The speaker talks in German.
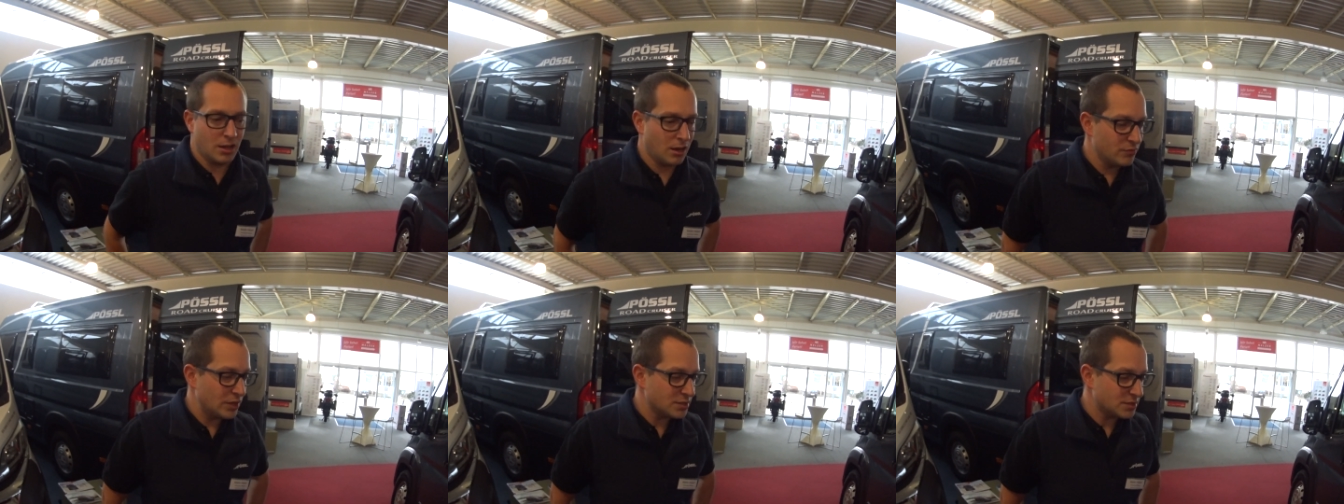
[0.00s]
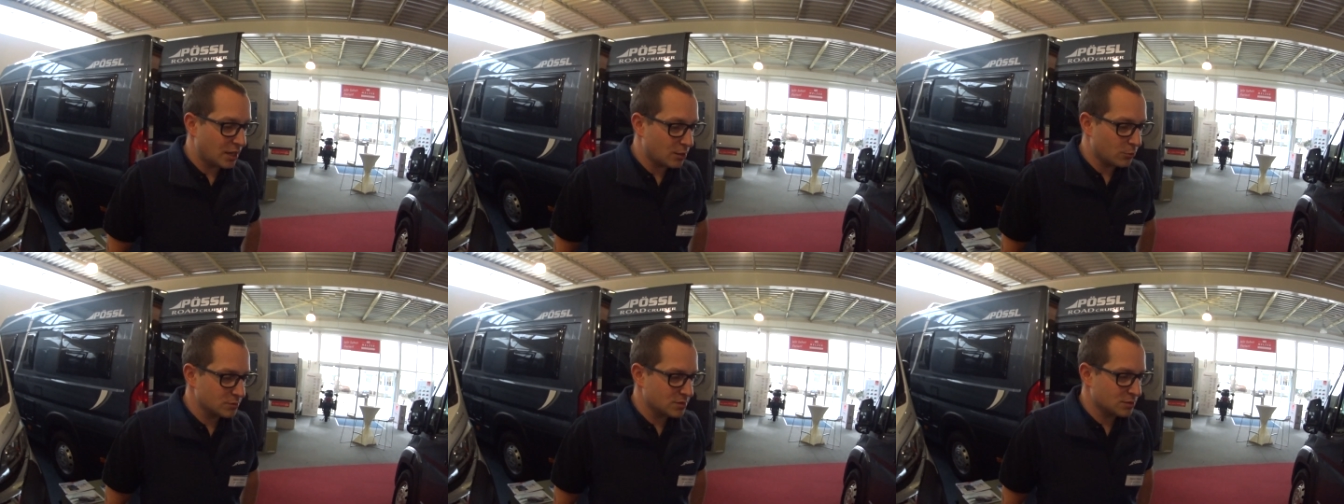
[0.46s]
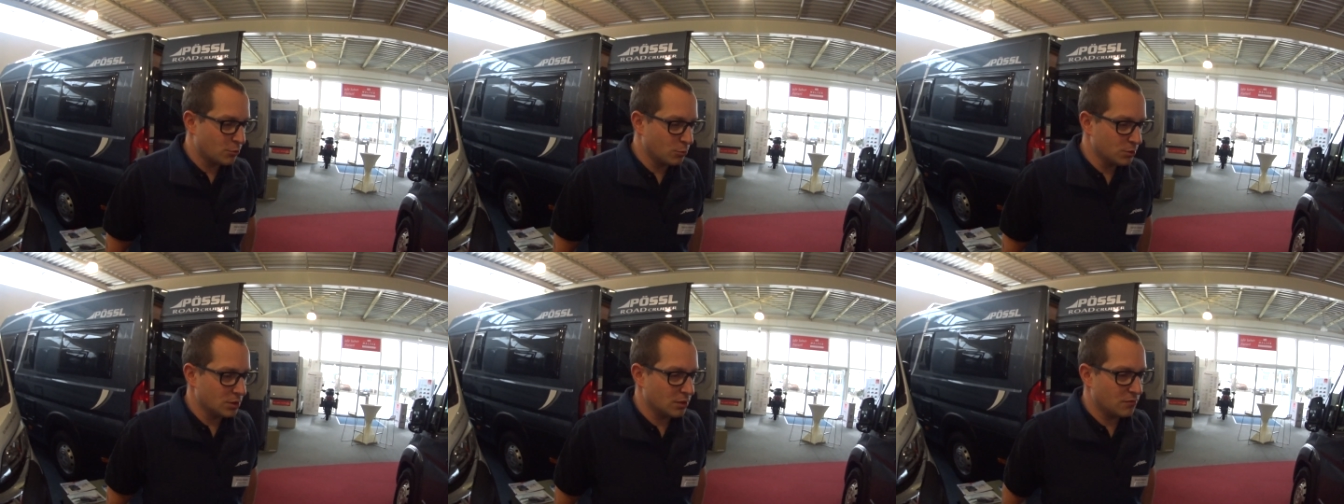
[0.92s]
Ne? Äh, wir sagen unseren
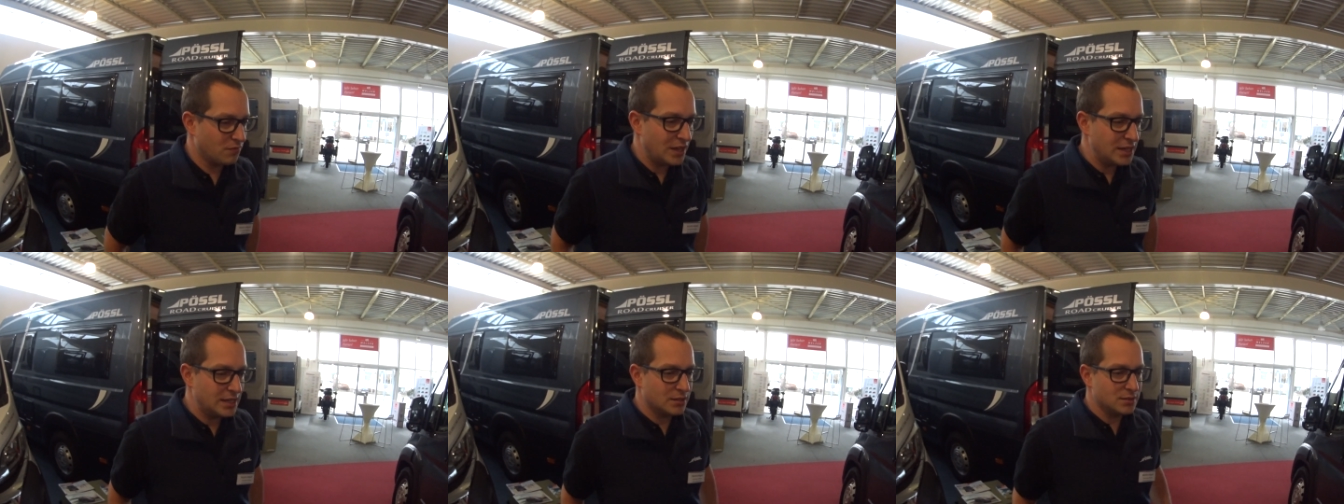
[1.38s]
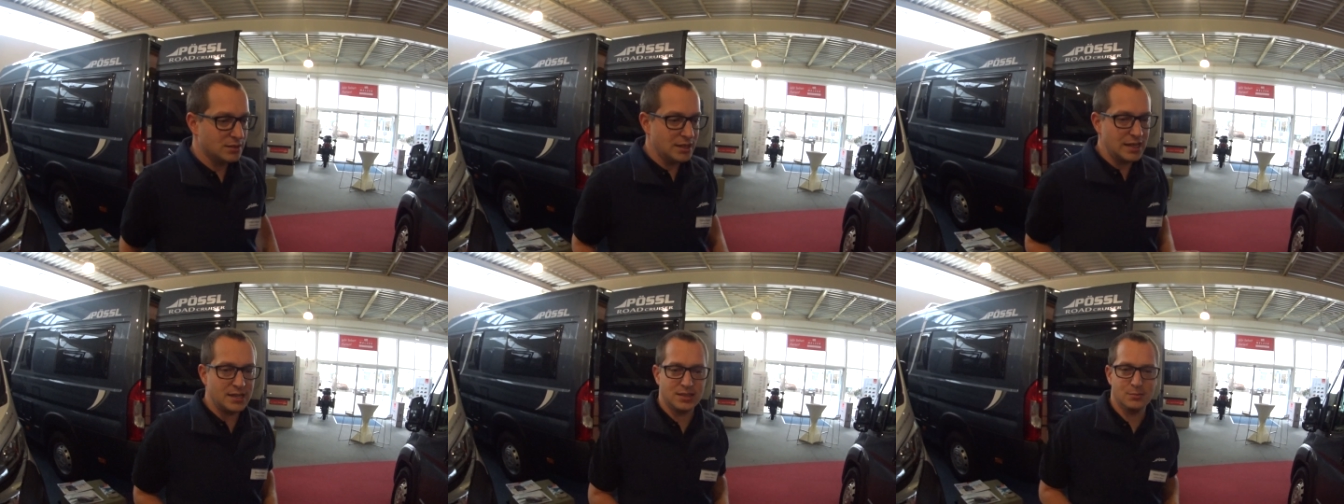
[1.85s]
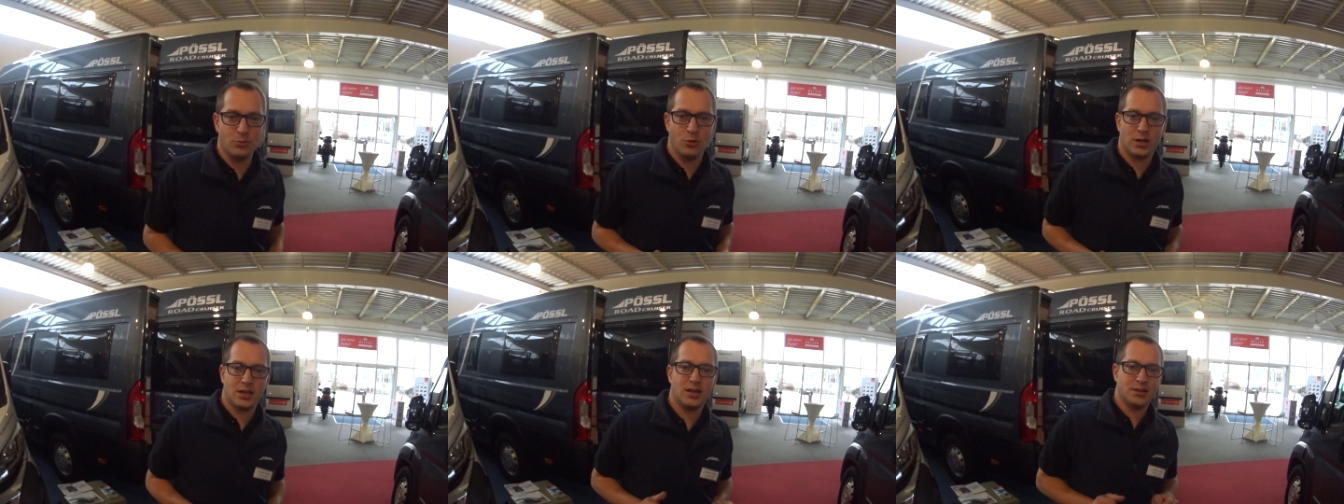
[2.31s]
Kunden, wenn ihr nicht die
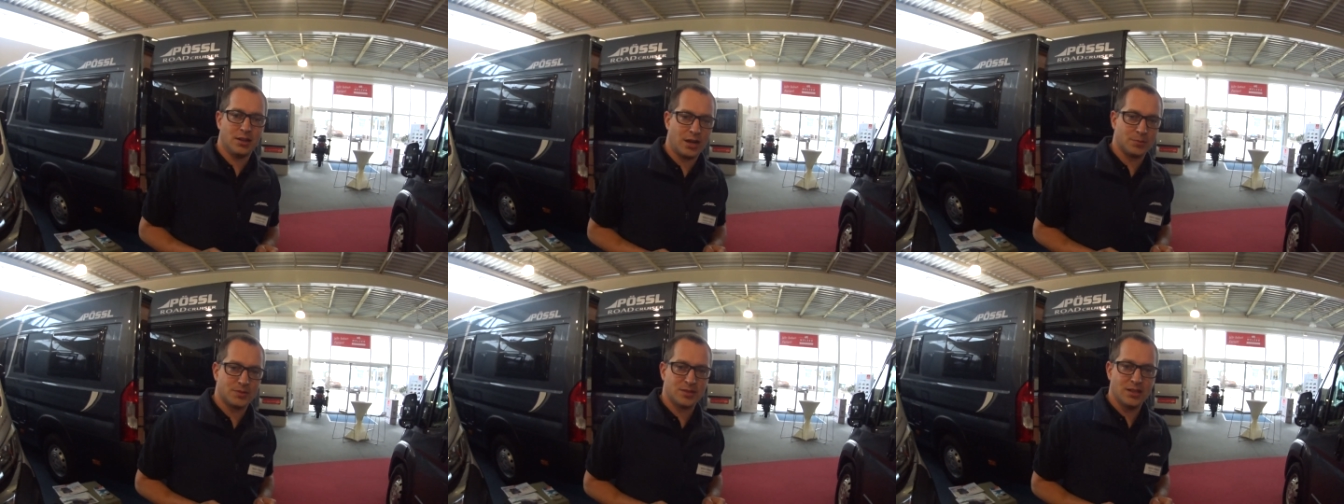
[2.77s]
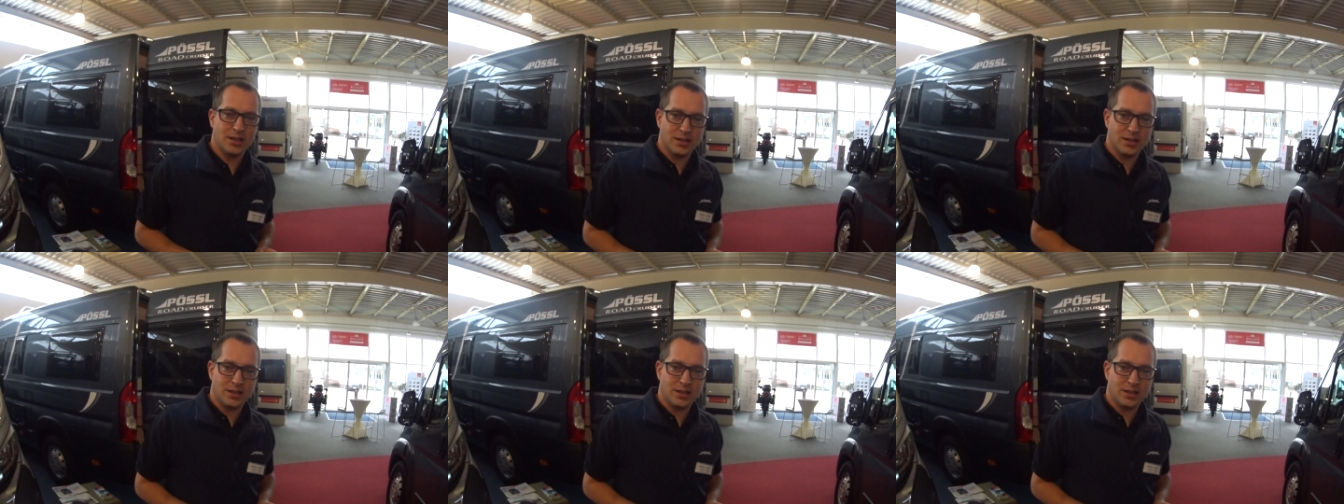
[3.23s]
Möglichkeit habt,